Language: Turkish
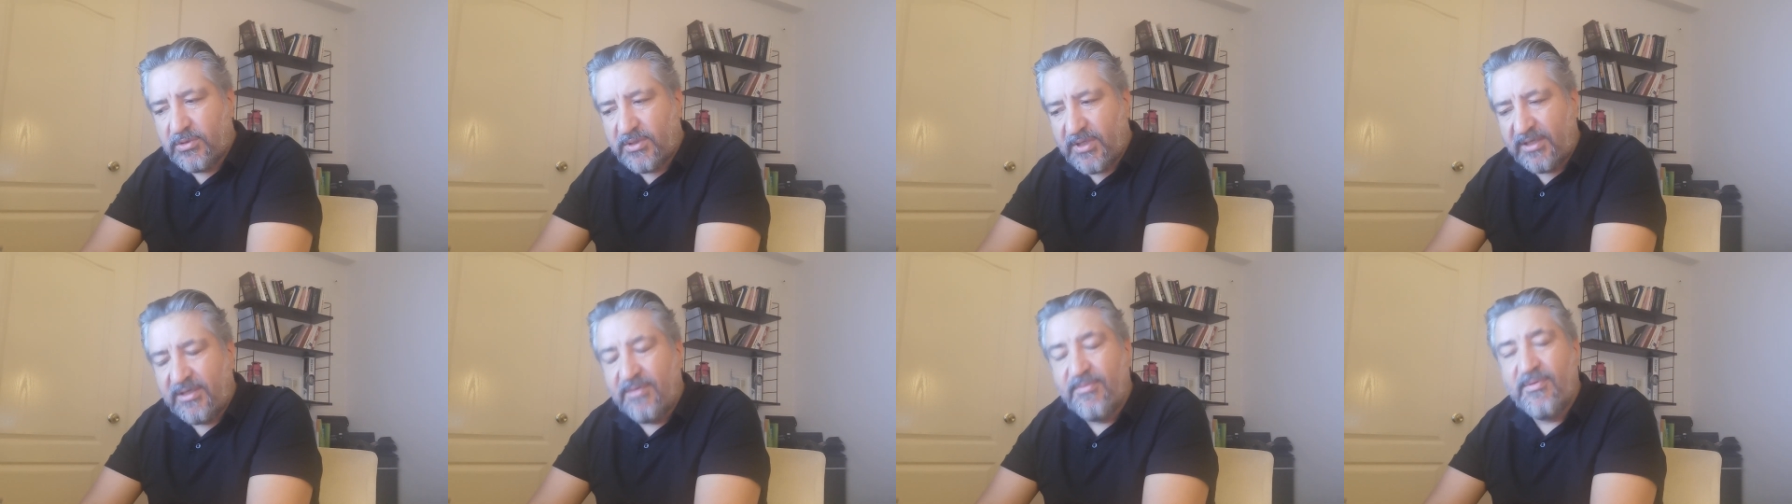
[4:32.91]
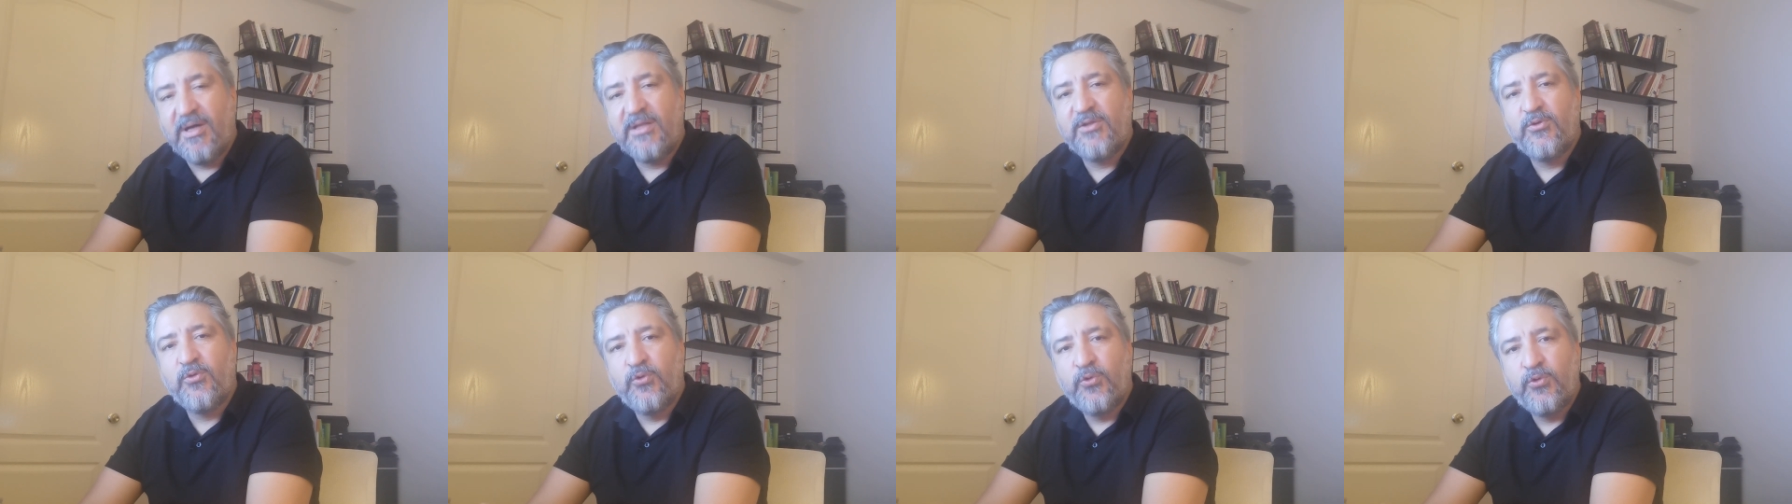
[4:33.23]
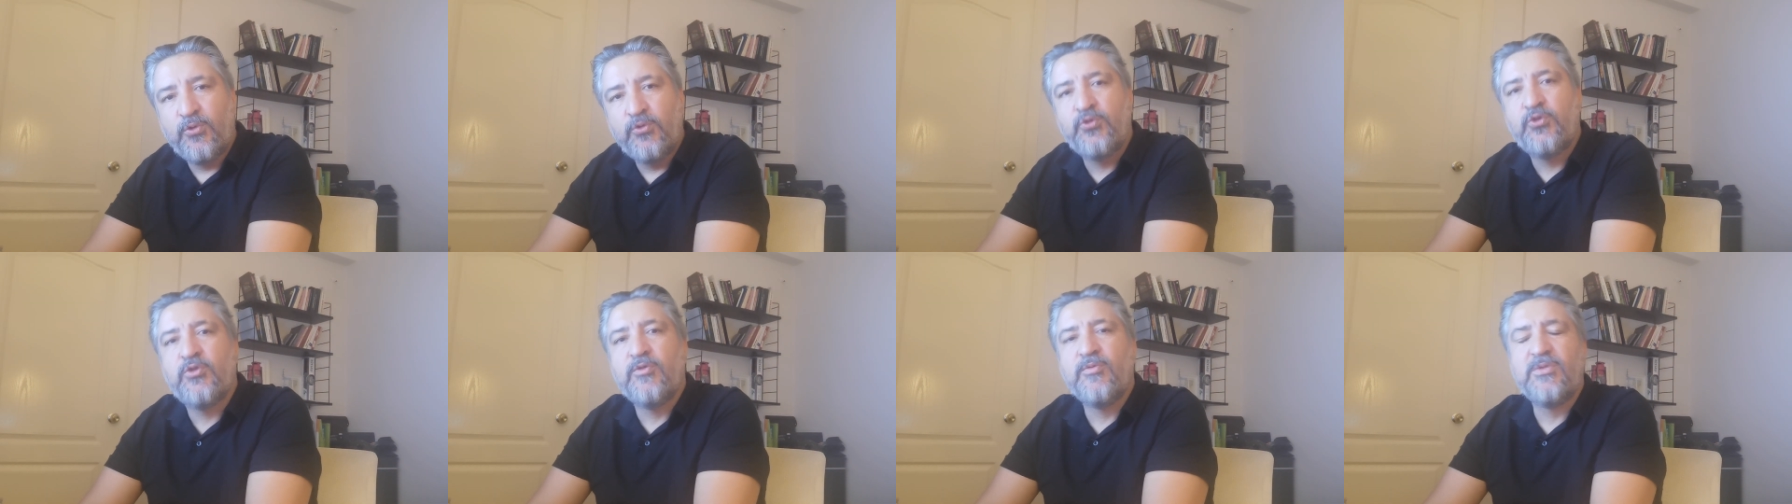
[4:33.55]
takım halinde
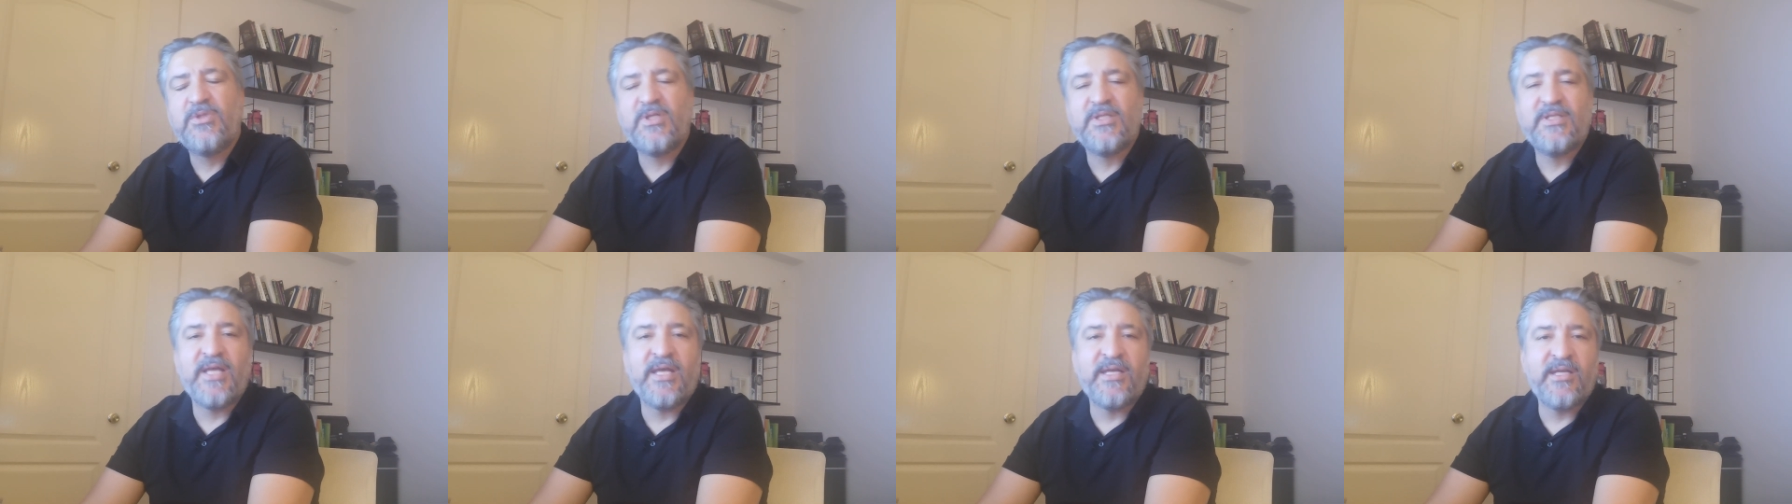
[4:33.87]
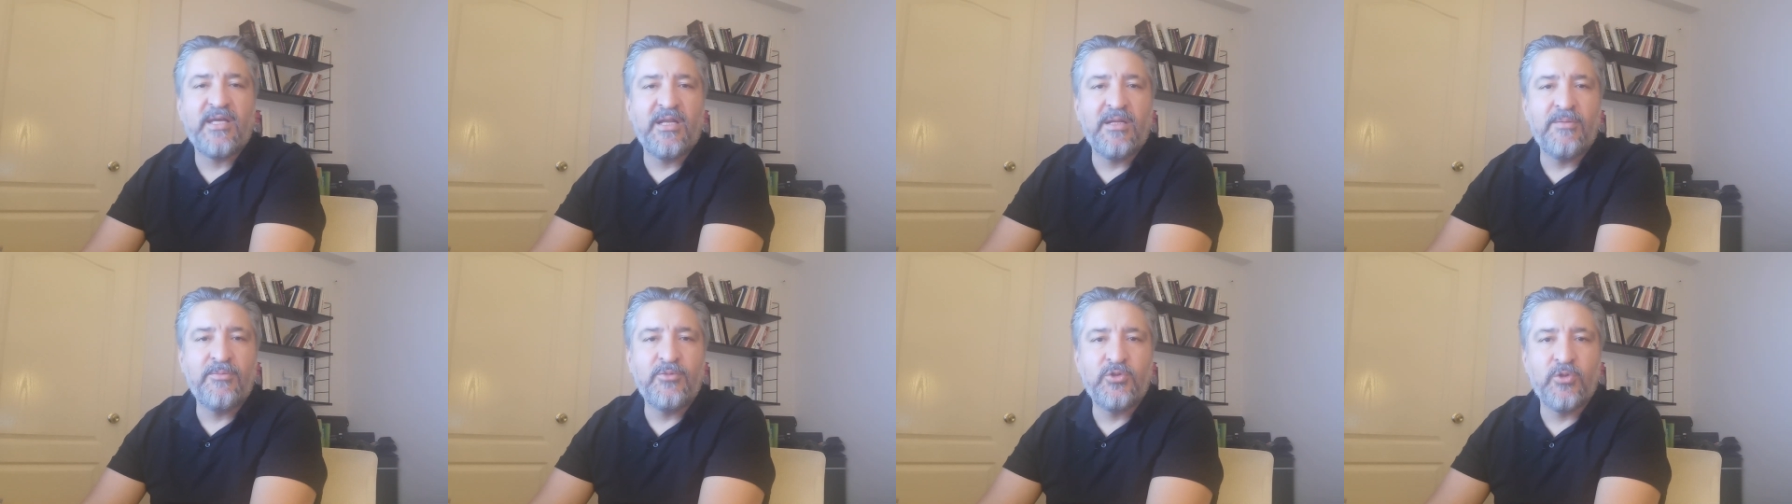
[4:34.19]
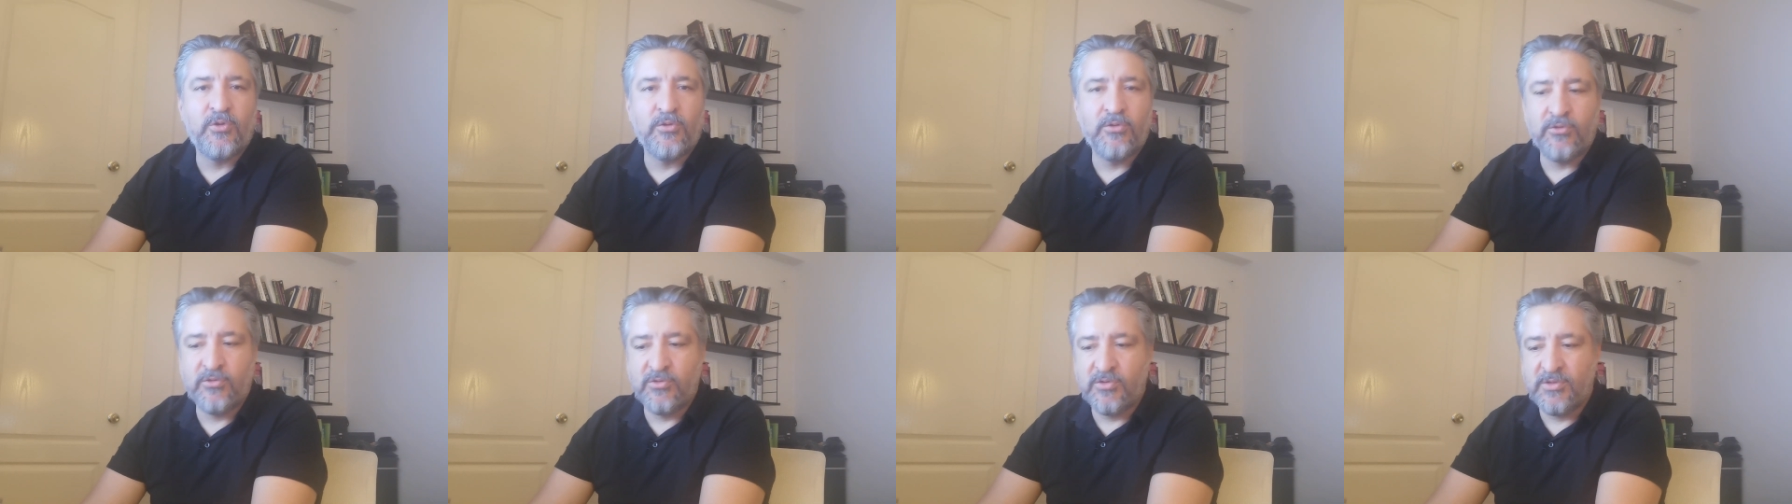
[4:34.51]
hücumu da
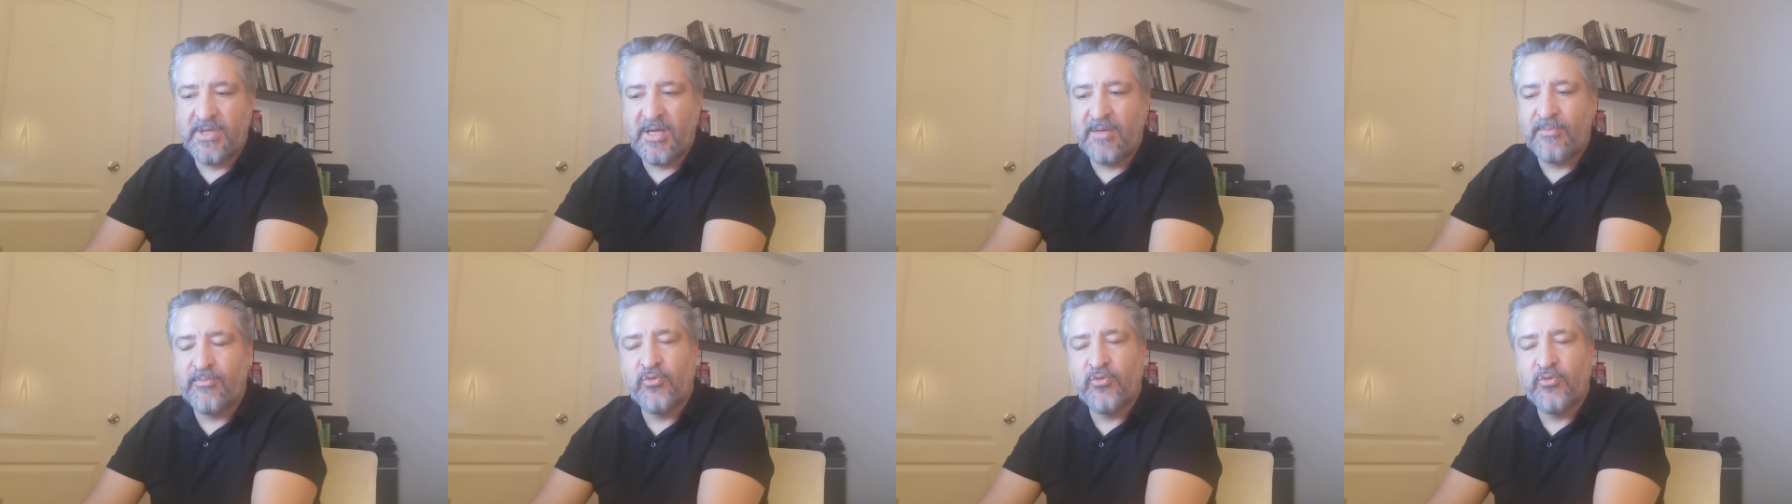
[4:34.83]
dengelemiş oluyorsunuz.